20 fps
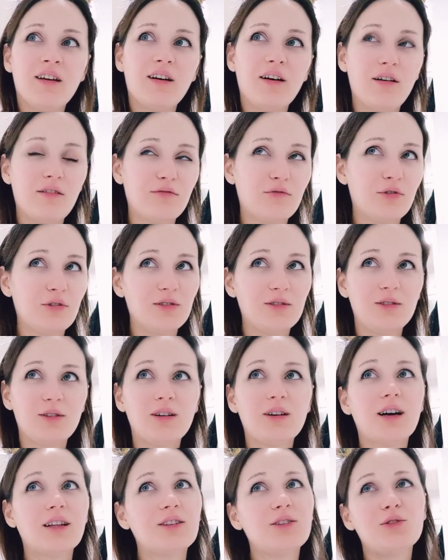Вот.
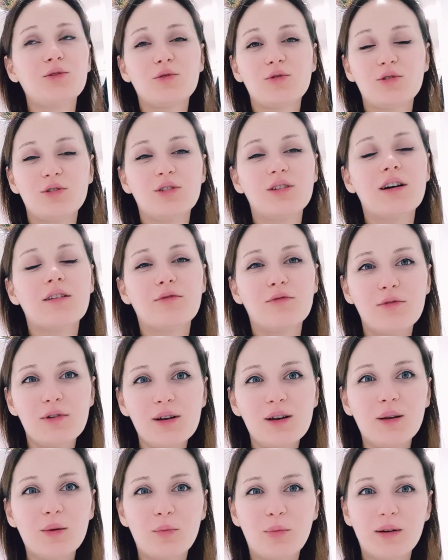Коты тоже
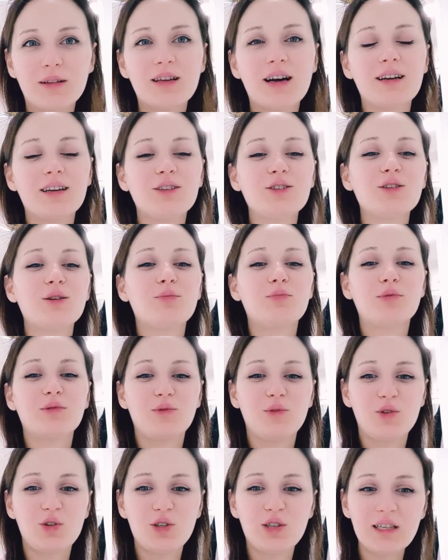довольны, подарочки
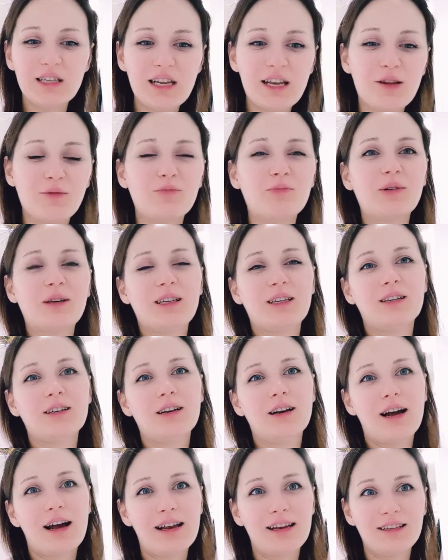получили,
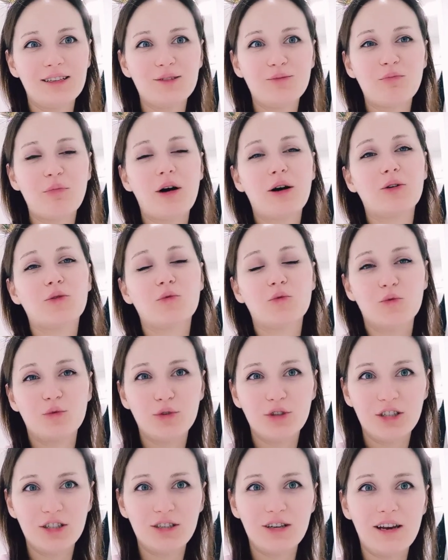поигрались,
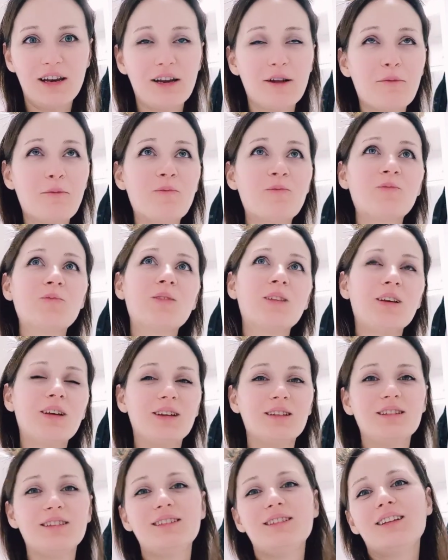покушали.
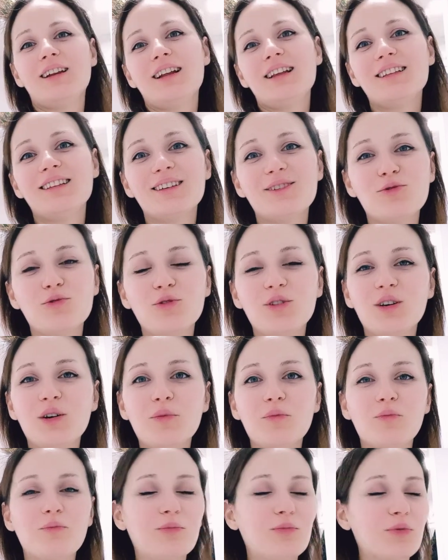Настроение у них
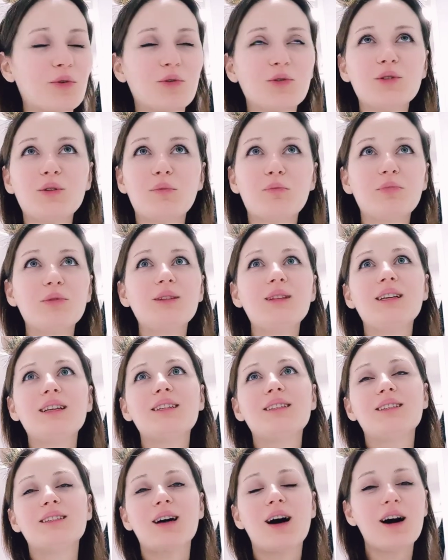просто
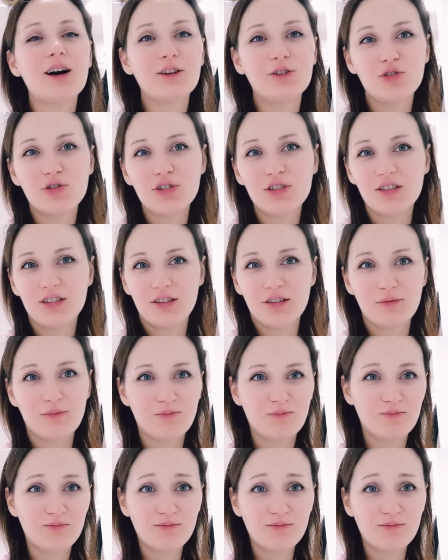потрясающее.